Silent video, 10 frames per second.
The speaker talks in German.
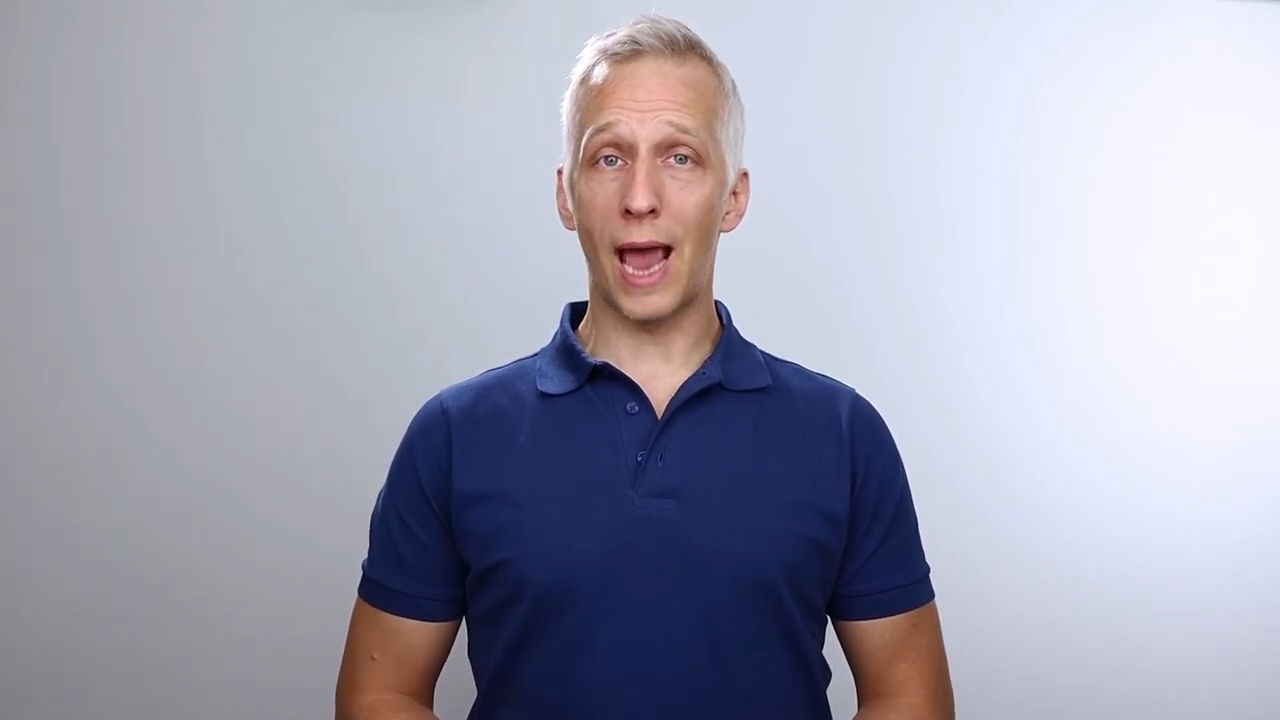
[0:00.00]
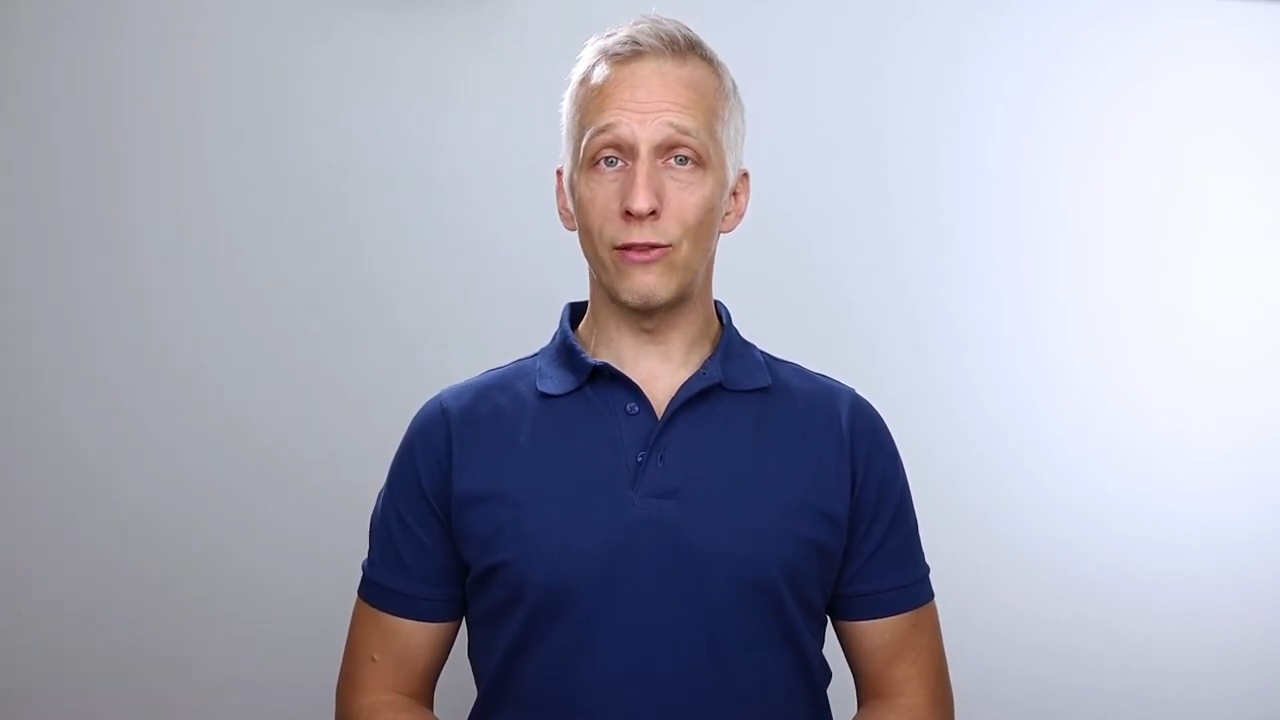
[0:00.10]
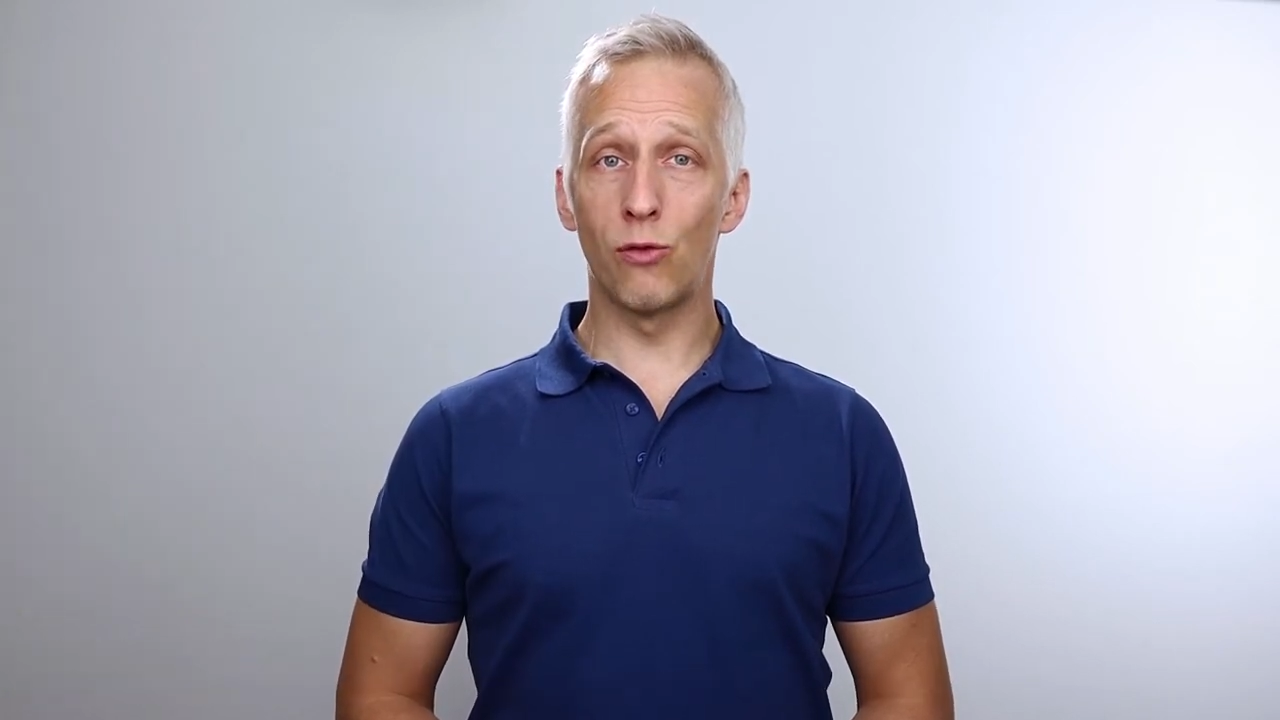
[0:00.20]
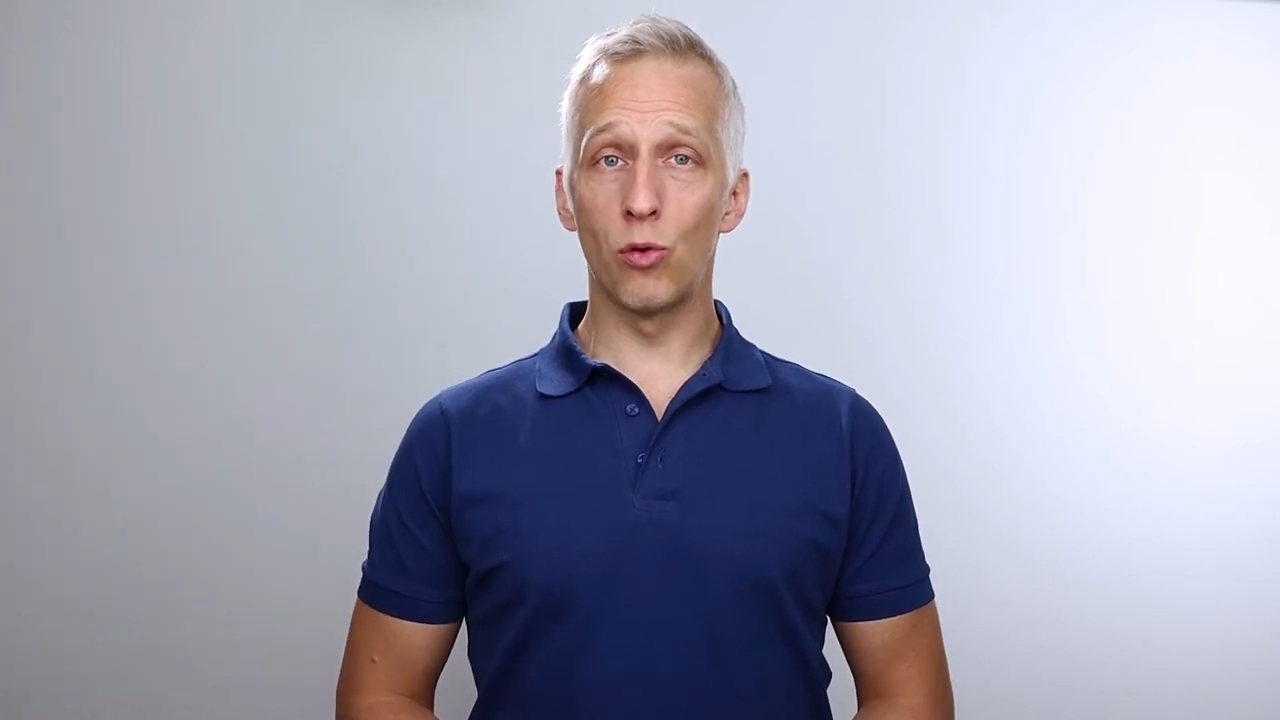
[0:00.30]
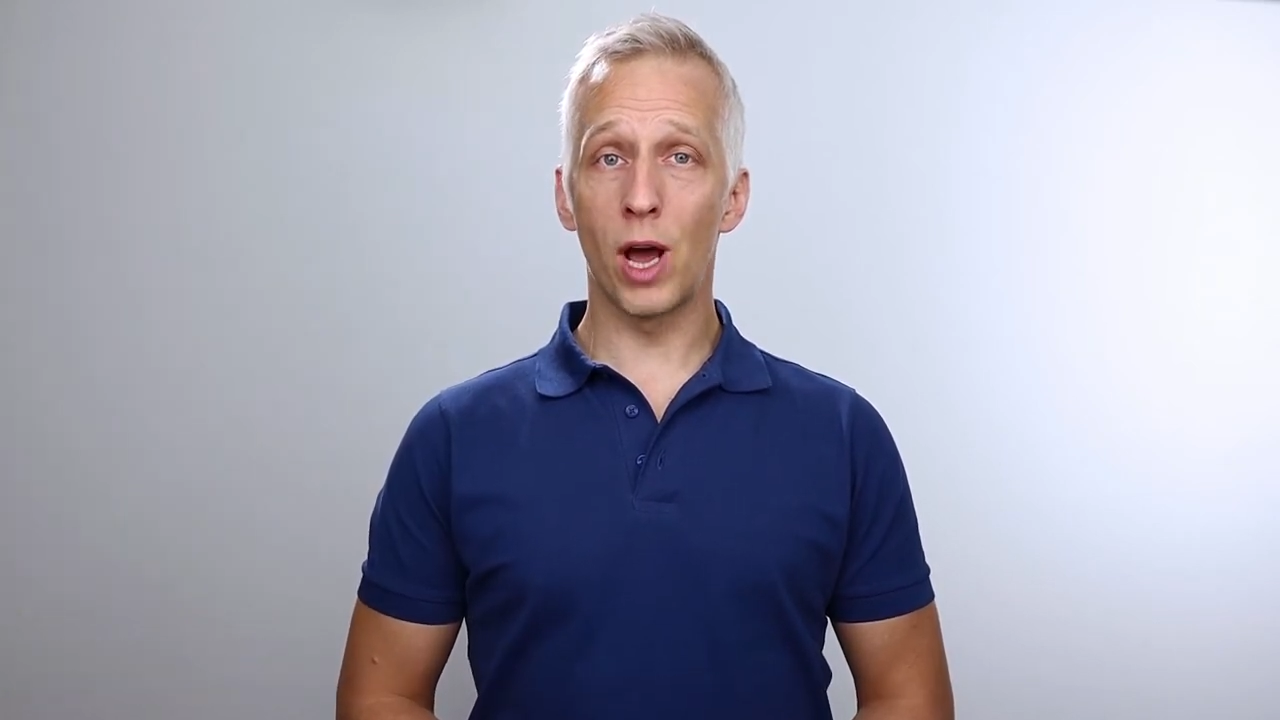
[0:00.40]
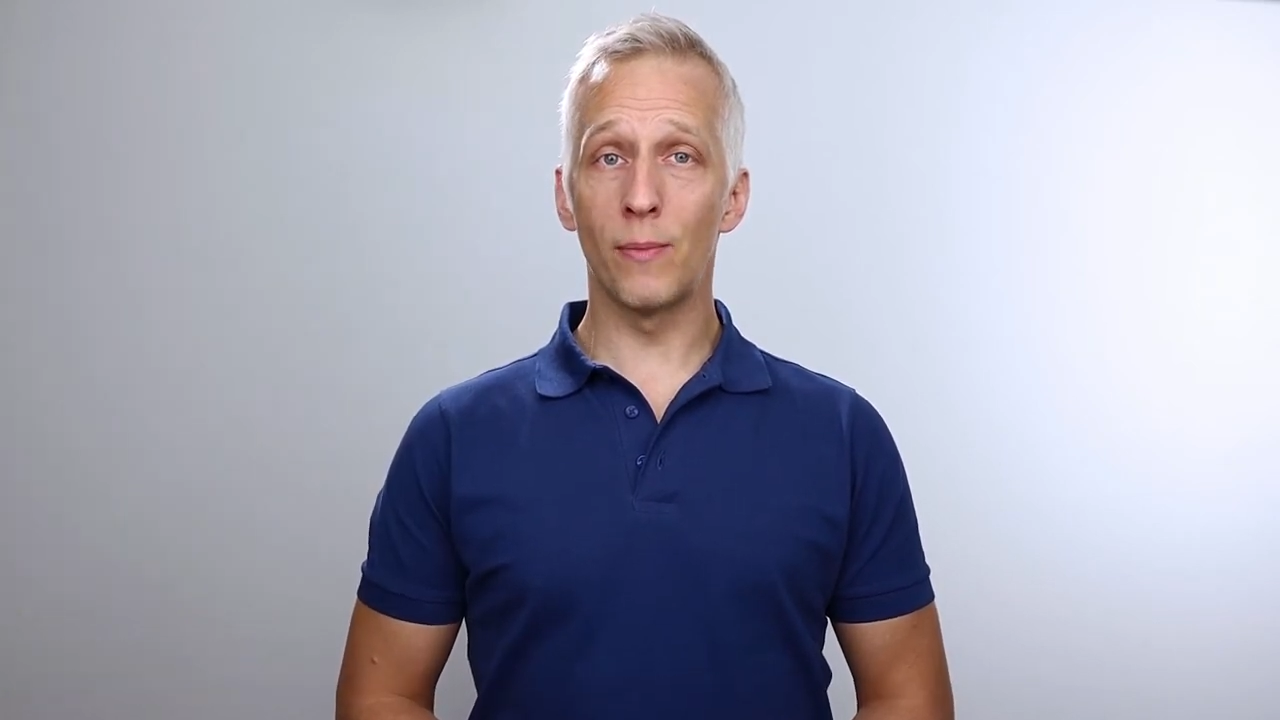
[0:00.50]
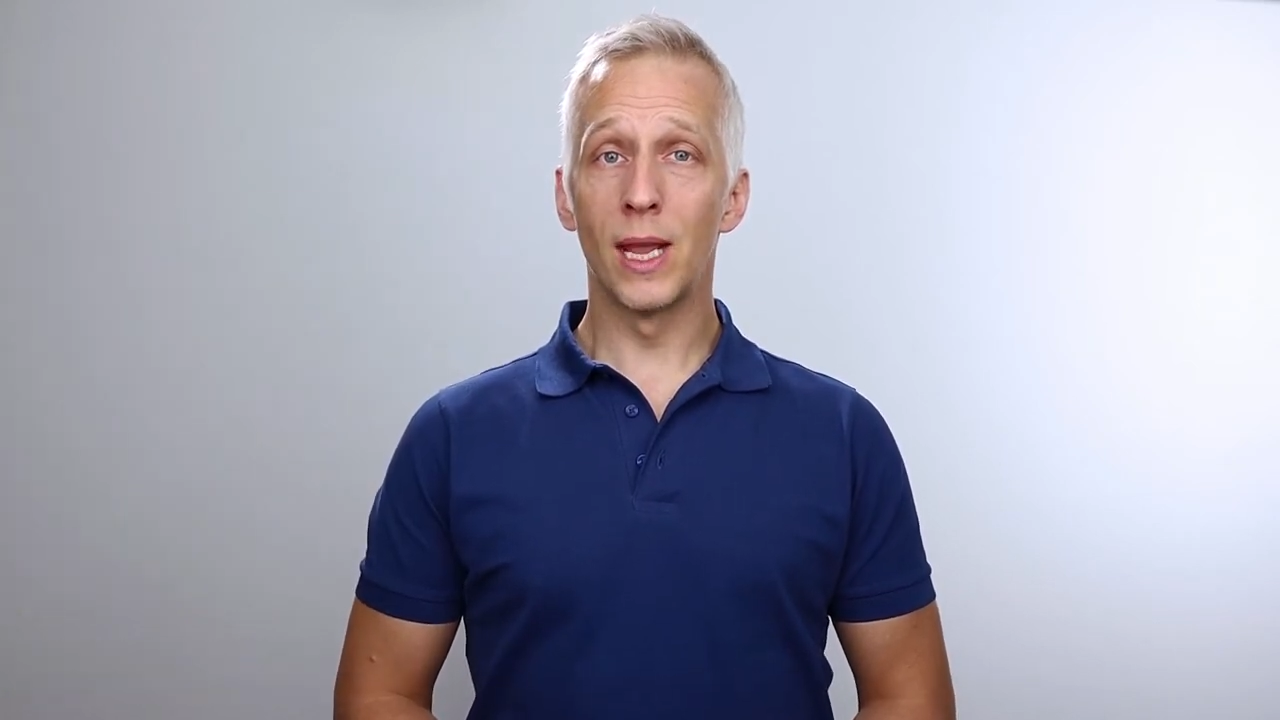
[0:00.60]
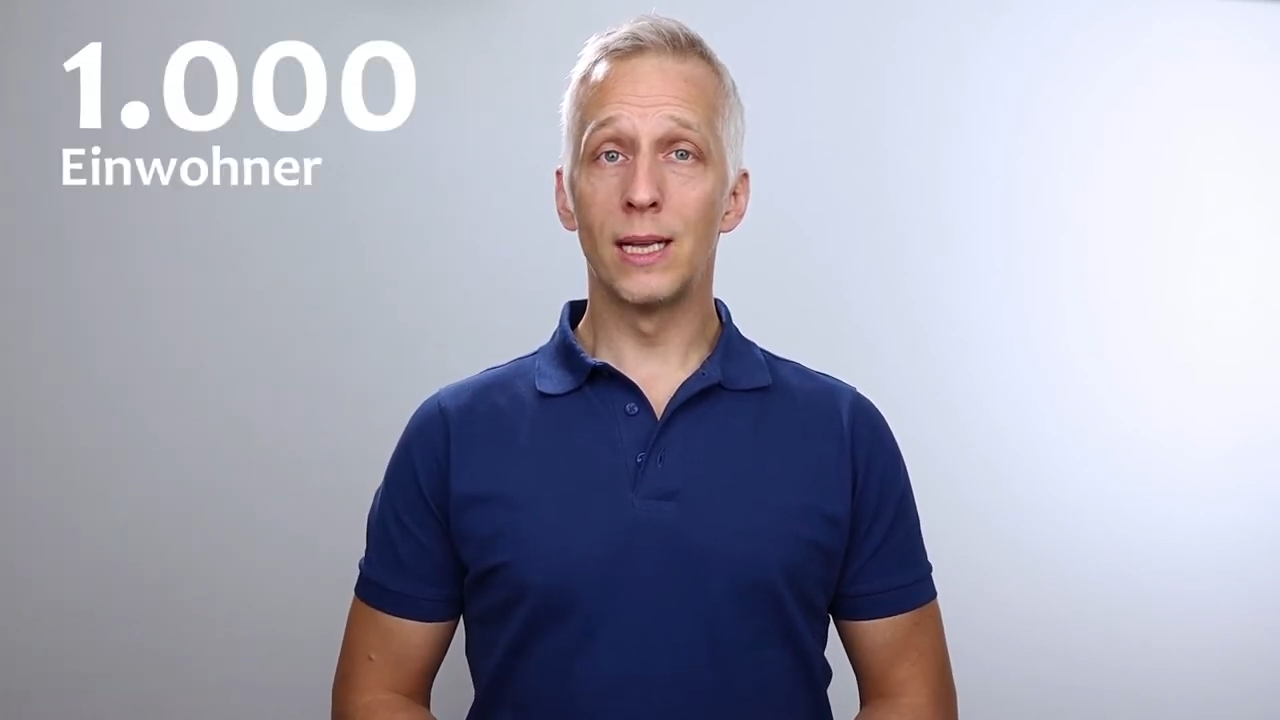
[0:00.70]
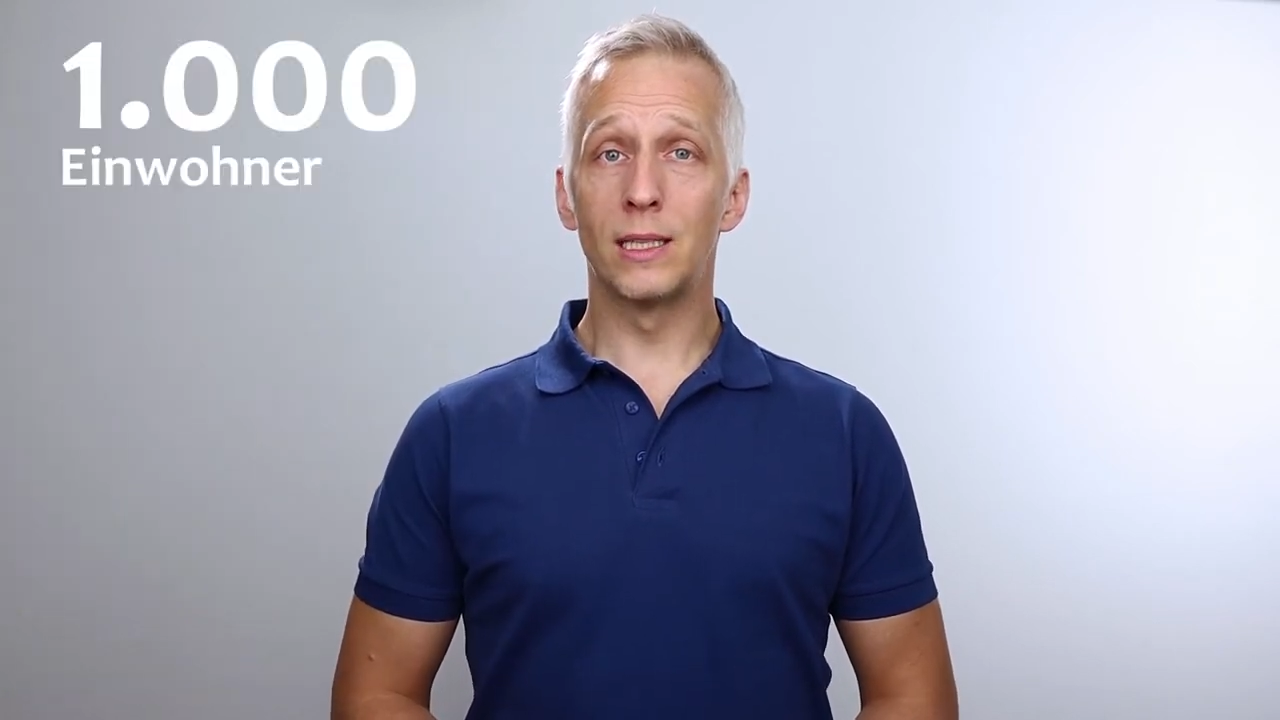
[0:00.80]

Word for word: Einwohner